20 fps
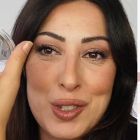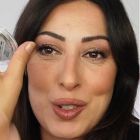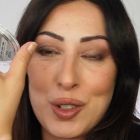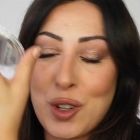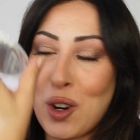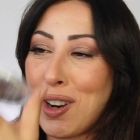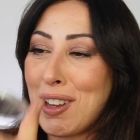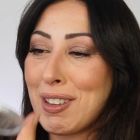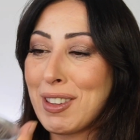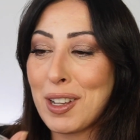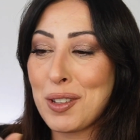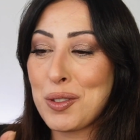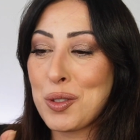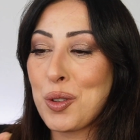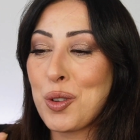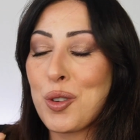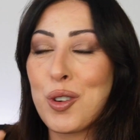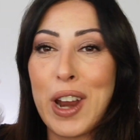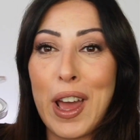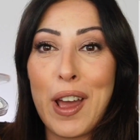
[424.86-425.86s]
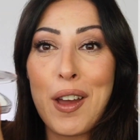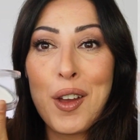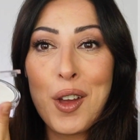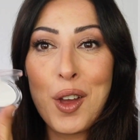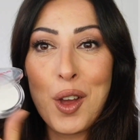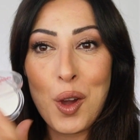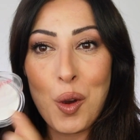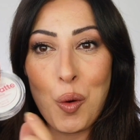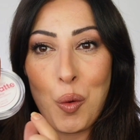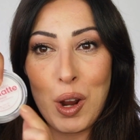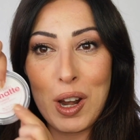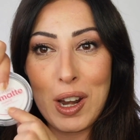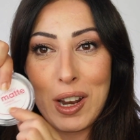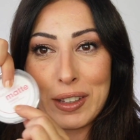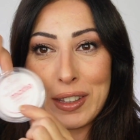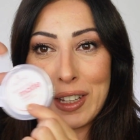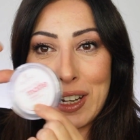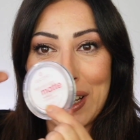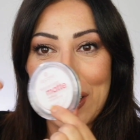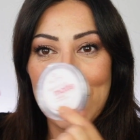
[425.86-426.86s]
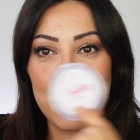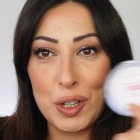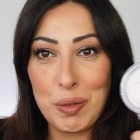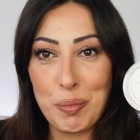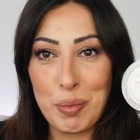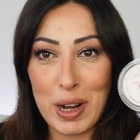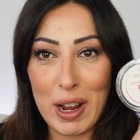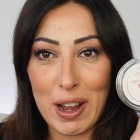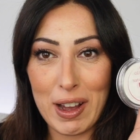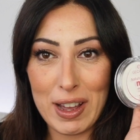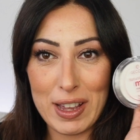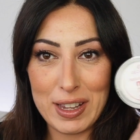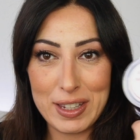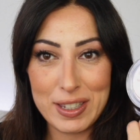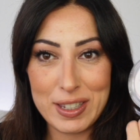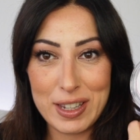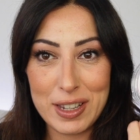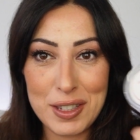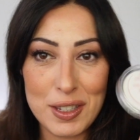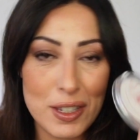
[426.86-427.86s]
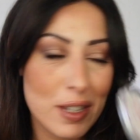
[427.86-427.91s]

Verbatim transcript: no la texture non è, quella della Cipria Essence.